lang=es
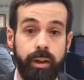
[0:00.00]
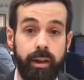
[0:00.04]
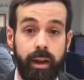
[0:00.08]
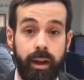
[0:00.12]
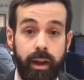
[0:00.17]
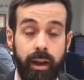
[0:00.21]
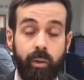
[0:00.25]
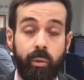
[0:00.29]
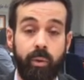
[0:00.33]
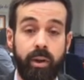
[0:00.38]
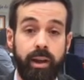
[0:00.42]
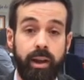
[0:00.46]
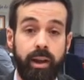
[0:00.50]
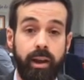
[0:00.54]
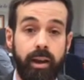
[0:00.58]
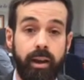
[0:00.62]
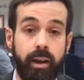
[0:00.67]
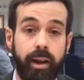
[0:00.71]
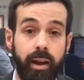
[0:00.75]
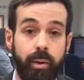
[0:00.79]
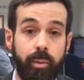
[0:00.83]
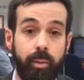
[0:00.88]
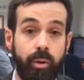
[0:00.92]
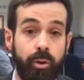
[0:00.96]
La huella de
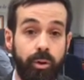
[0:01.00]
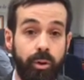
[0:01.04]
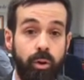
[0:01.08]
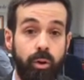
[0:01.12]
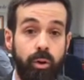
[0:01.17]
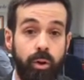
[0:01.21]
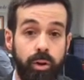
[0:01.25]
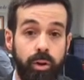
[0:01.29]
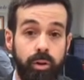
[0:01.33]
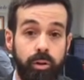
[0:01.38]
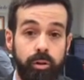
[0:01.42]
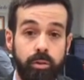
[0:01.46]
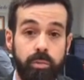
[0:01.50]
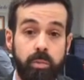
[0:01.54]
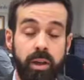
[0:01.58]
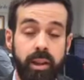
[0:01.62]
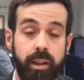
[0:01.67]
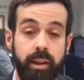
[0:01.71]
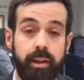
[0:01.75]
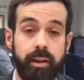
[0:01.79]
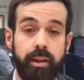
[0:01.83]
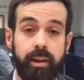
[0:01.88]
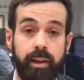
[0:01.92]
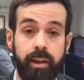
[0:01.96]
carbono lo que nos
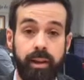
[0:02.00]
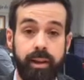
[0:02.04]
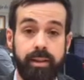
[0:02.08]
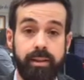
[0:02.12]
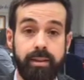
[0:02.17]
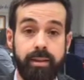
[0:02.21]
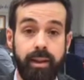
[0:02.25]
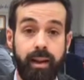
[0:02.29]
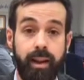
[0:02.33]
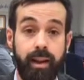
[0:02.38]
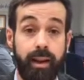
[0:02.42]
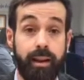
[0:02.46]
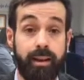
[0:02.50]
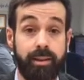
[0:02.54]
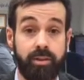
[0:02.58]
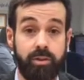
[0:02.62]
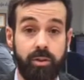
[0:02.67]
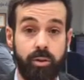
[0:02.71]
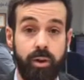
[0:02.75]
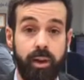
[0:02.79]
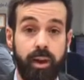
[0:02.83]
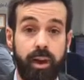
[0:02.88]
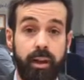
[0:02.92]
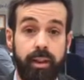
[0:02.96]
mide es las
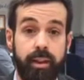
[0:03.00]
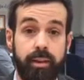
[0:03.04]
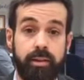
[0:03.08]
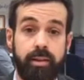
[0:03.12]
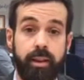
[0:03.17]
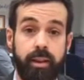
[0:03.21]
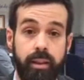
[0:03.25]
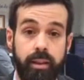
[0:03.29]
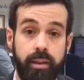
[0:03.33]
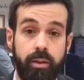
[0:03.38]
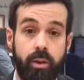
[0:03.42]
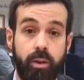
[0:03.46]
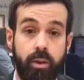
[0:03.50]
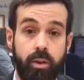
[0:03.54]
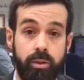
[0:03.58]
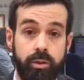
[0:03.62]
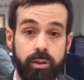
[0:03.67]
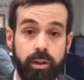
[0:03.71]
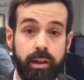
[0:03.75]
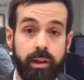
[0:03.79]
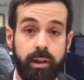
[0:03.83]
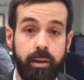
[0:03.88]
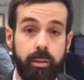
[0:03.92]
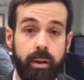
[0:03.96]
toneladas de
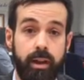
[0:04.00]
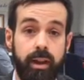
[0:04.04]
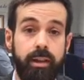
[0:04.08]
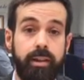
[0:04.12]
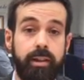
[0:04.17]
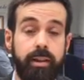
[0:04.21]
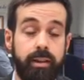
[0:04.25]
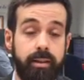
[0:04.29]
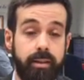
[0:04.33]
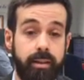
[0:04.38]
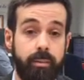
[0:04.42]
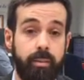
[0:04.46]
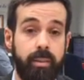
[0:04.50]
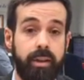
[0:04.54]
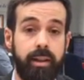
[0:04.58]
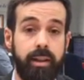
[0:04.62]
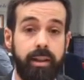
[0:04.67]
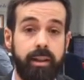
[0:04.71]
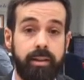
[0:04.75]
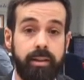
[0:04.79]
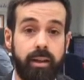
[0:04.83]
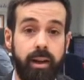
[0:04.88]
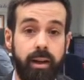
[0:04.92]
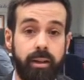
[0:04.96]
CO2 equivalentes
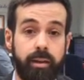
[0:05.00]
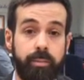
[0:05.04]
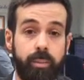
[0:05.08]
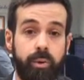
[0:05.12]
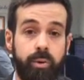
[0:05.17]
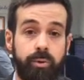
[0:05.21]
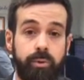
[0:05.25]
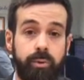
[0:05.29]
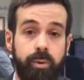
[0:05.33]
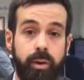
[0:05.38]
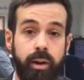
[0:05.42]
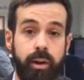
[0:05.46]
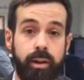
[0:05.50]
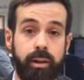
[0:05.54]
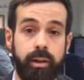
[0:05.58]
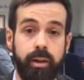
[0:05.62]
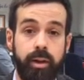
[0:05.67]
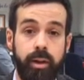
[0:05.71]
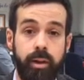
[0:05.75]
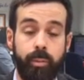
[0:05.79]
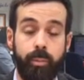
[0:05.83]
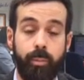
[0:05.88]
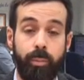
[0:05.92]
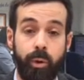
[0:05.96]
emitidas a la atmósfera
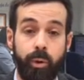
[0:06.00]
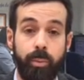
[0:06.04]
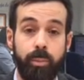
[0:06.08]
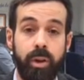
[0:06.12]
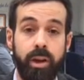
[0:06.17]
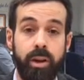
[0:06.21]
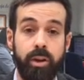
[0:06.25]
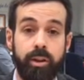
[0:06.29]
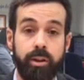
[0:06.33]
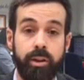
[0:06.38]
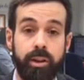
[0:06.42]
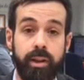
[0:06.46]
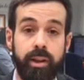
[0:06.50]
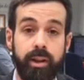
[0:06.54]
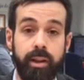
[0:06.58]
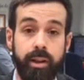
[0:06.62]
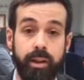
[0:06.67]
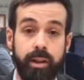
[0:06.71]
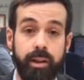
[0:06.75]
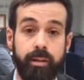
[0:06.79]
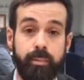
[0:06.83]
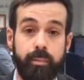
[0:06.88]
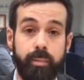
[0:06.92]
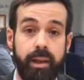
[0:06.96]
por millón
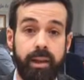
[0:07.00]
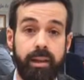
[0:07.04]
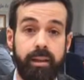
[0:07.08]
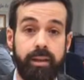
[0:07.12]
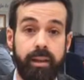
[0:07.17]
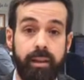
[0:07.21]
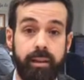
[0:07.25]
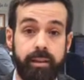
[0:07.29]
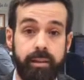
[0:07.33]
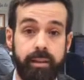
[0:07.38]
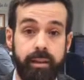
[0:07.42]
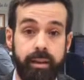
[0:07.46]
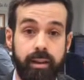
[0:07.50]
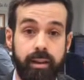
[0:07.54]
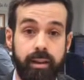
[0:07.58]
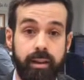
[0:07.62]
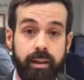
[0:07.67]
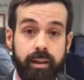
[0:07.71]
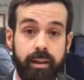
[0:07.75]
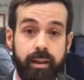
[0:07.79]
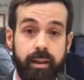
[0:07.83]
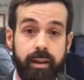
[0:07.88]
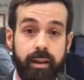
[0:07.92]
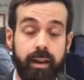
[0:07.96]
de ventas
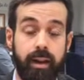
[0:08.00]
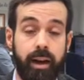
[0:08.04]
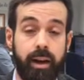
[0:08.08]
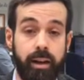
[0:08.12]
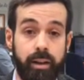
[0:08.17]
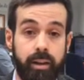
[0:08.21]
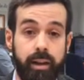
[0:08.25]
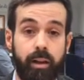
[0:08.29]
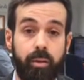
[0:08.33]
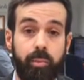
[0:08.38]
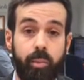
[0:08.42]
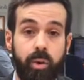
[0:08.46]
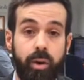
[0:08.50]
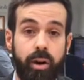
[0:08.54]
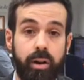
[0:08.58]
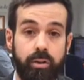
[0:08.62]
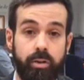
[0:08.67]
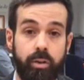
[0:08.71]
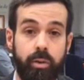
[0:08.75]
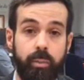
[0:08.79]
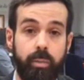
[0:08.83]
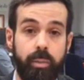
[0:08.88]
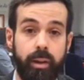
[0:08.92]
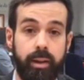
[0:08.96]
eh, realizadas por las
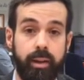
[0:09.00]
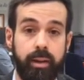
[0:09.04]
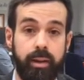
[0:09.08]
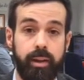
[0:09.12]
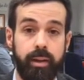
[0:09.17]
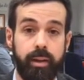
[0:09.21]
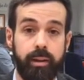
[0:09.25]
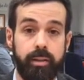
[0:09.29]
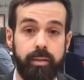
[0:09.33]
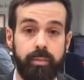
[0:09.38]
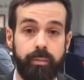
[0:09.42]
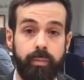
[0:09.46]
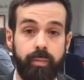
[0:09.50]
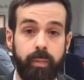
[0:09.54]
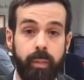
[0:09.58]
compañías.